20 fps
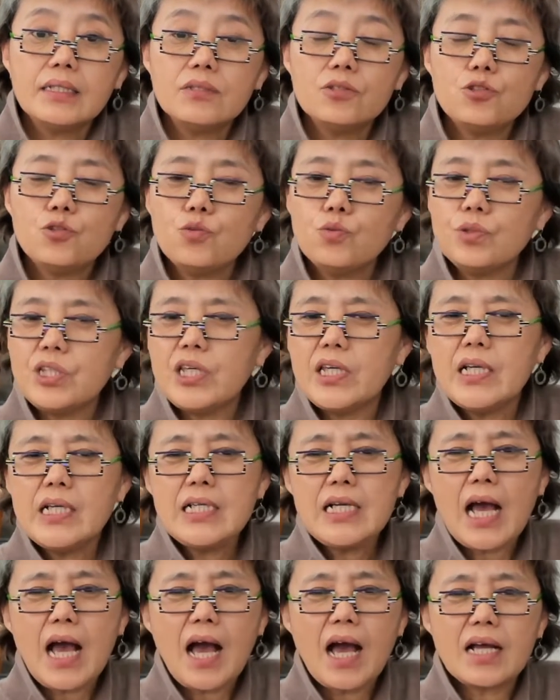就
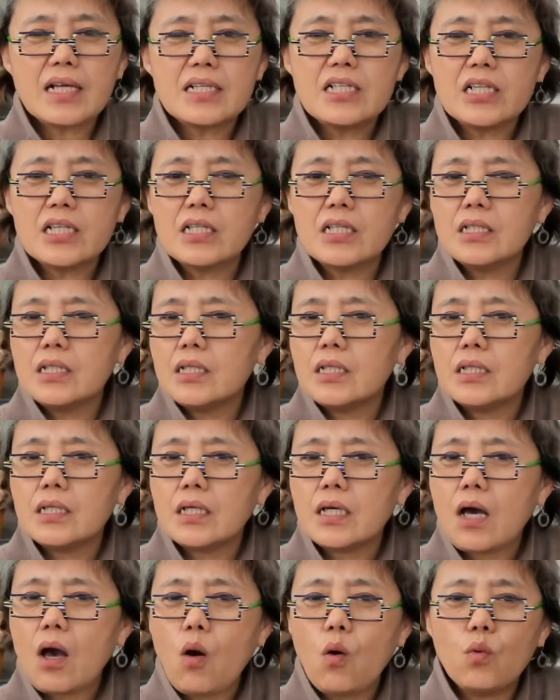听着啊，这个
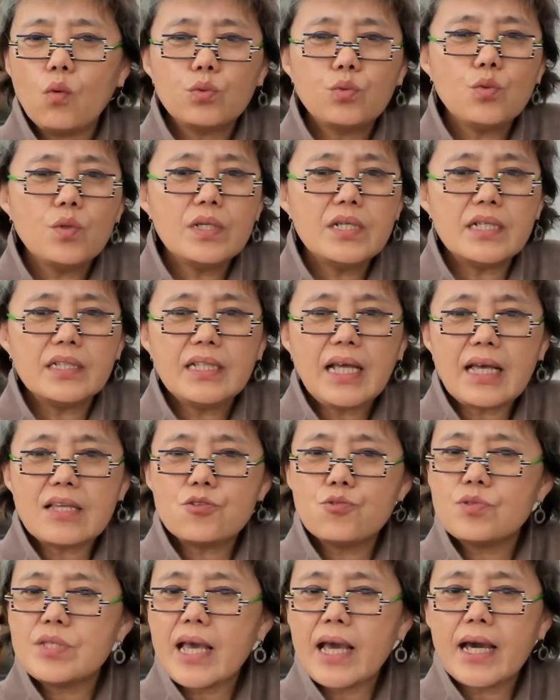好多人呐，
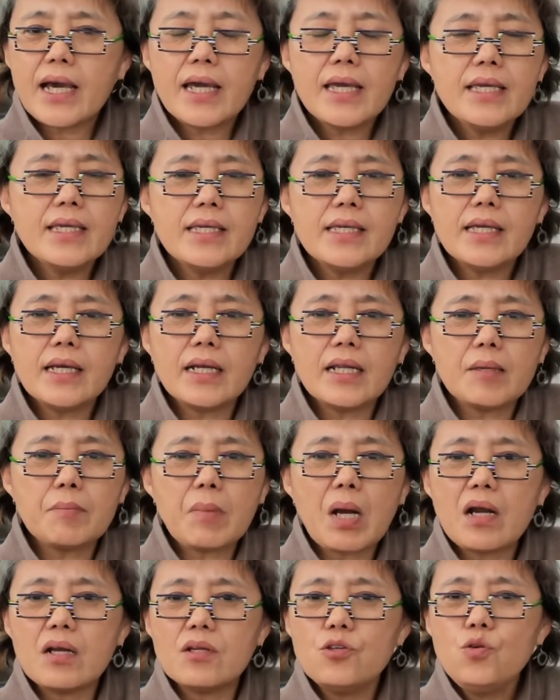就在黑夜里
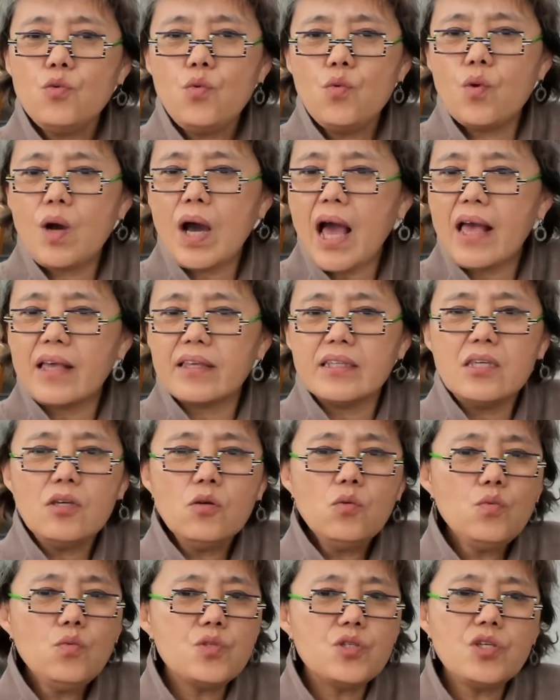边又喊
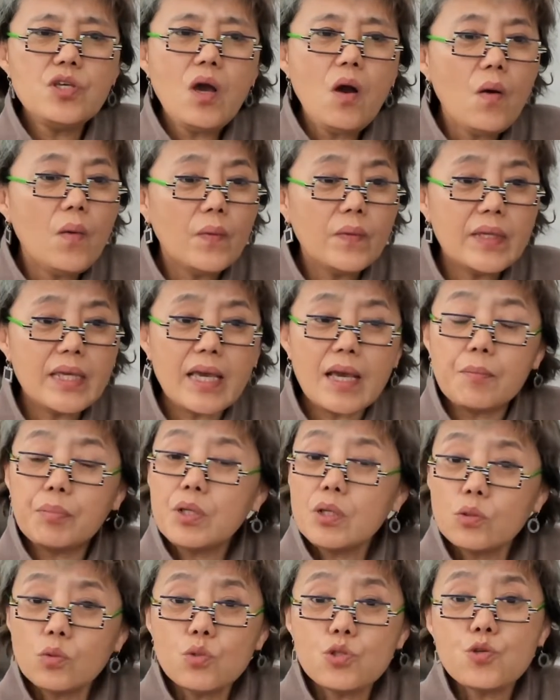又叫，也不
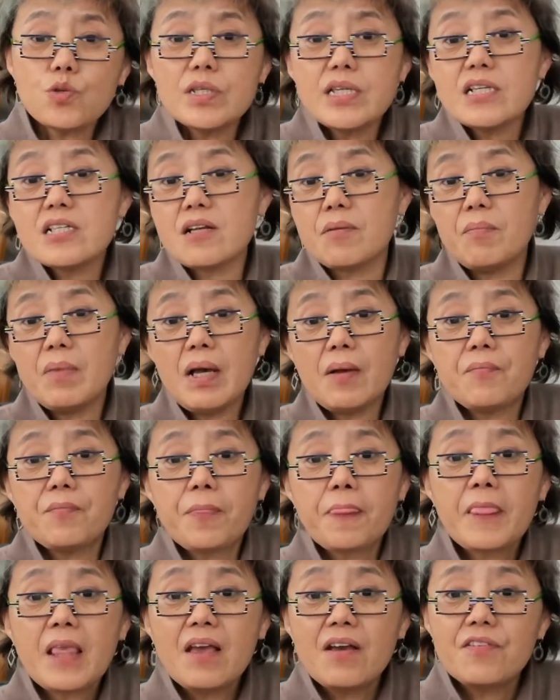知道都说些什么，
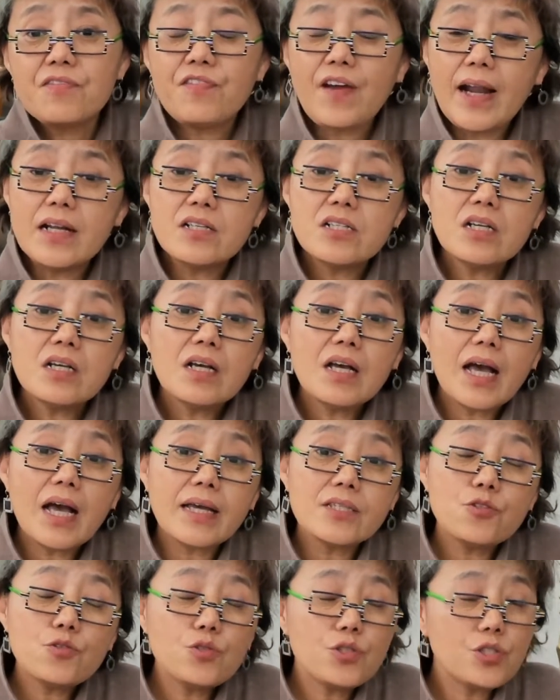反正
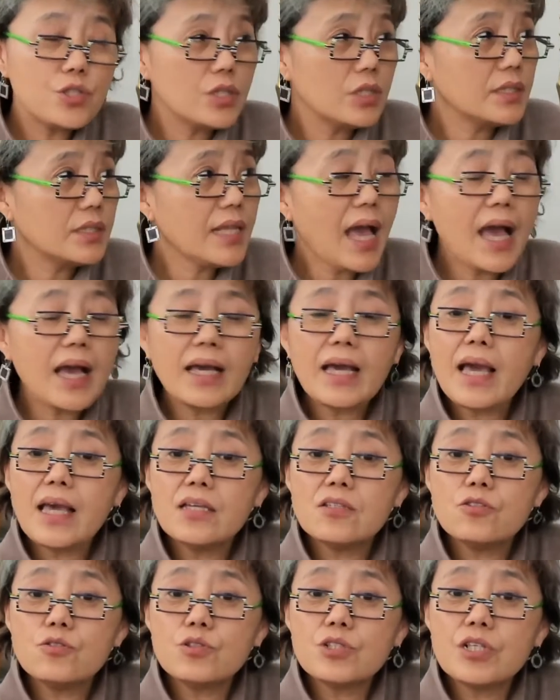啊，就是大
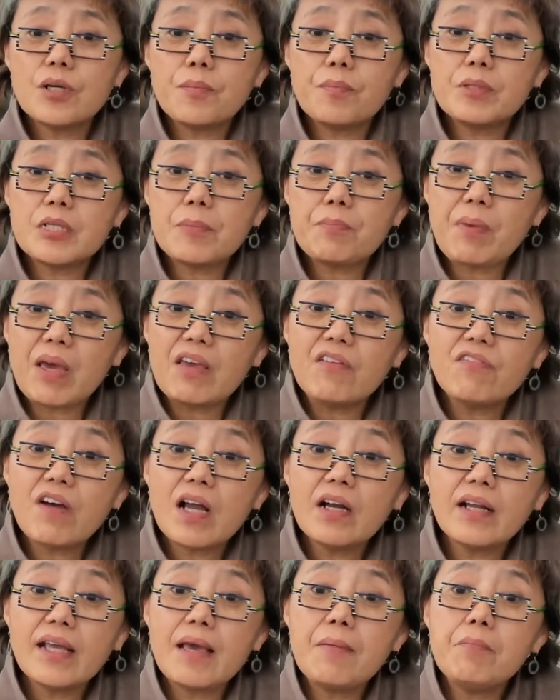概就是这北
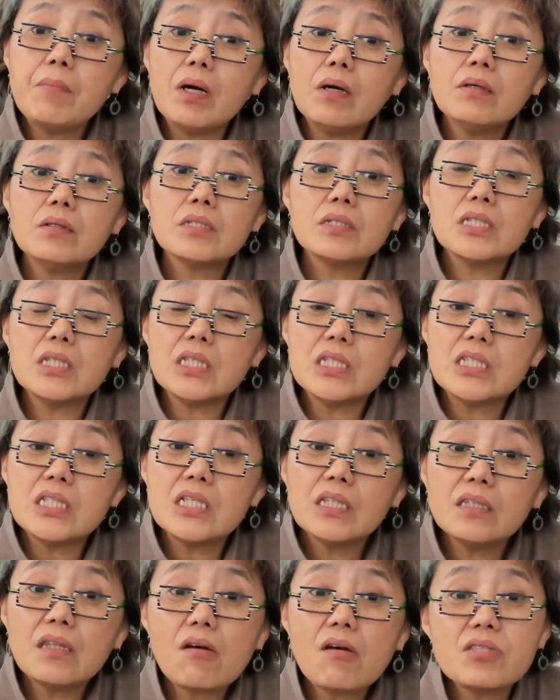方联盟已
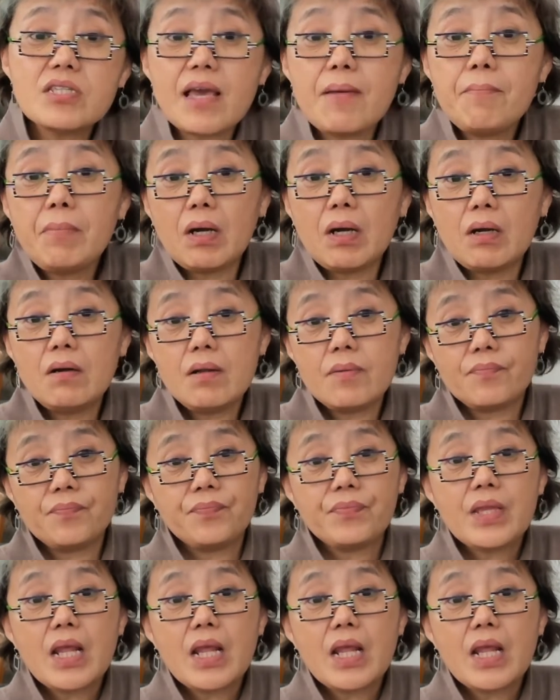经到前门了。